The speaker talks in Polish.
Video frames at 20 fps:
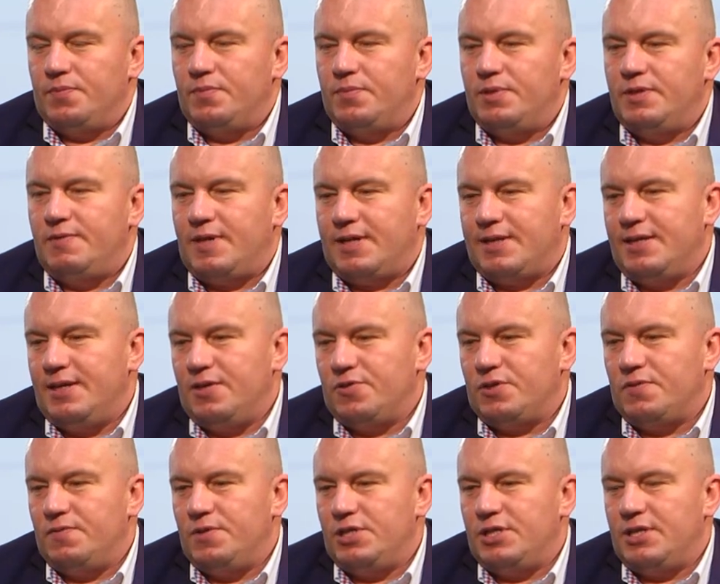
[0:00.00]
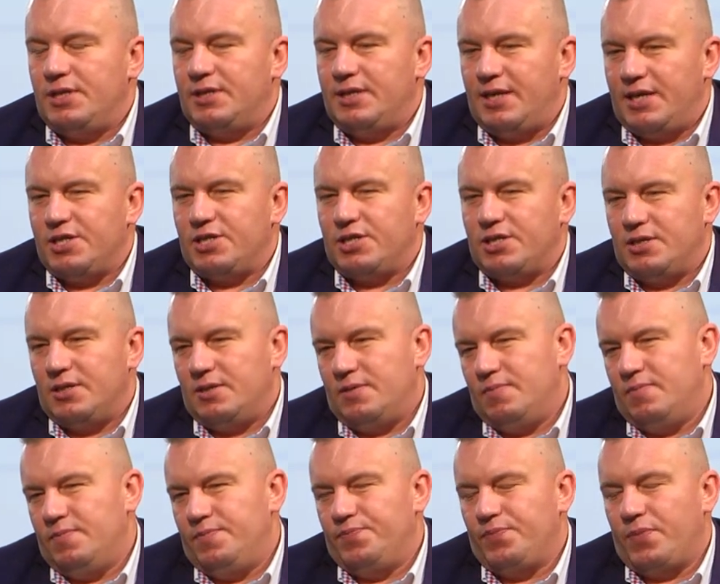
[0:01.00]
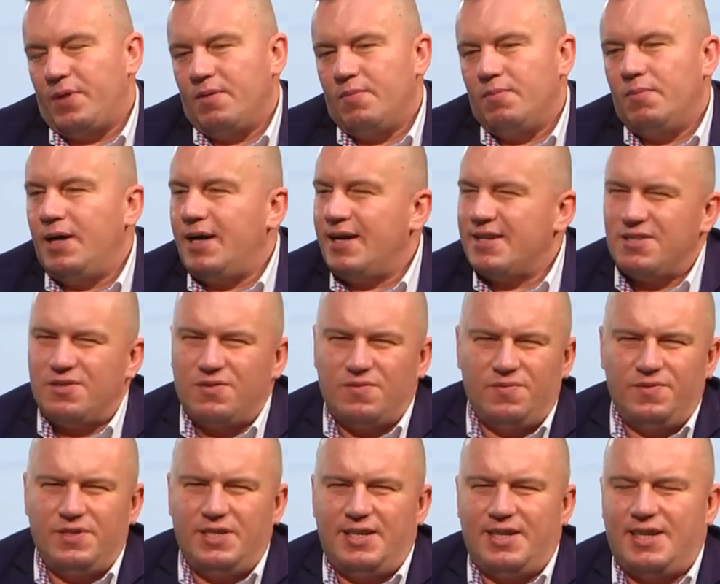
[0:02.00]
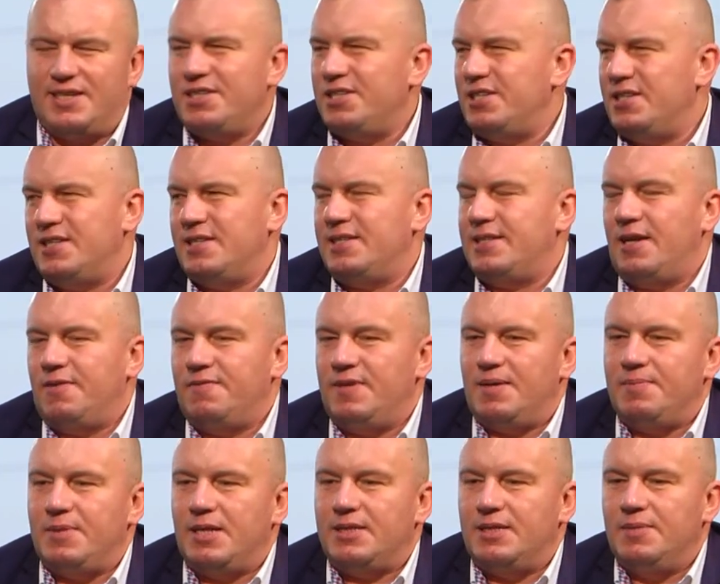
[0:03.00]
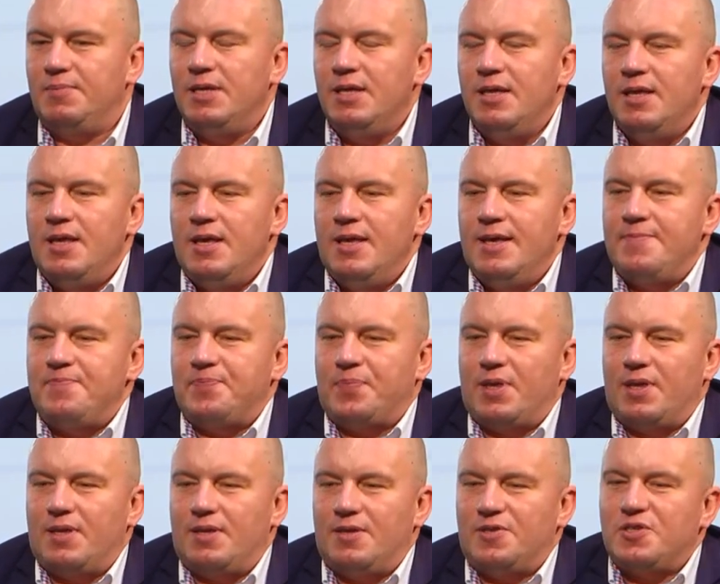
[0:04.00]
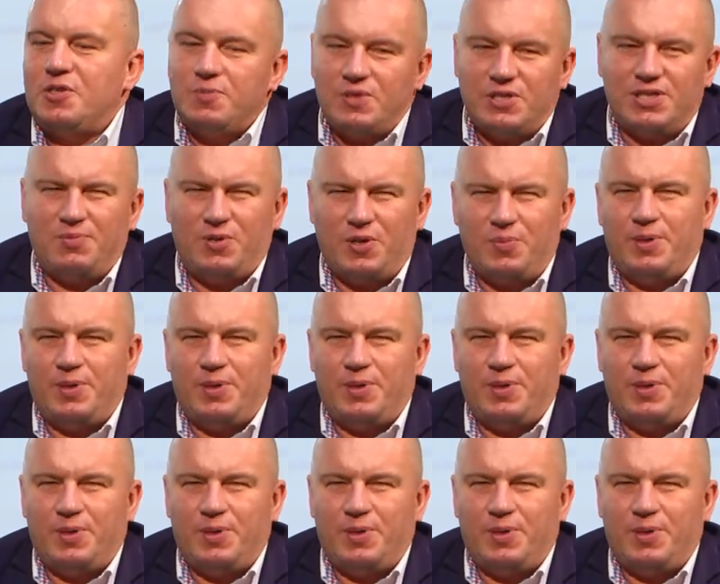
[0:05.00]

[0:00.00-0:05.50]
Prywatnie oczywiście też bardzo wiele razy się zastanawiałem nad tym. Mm, osobiście mogę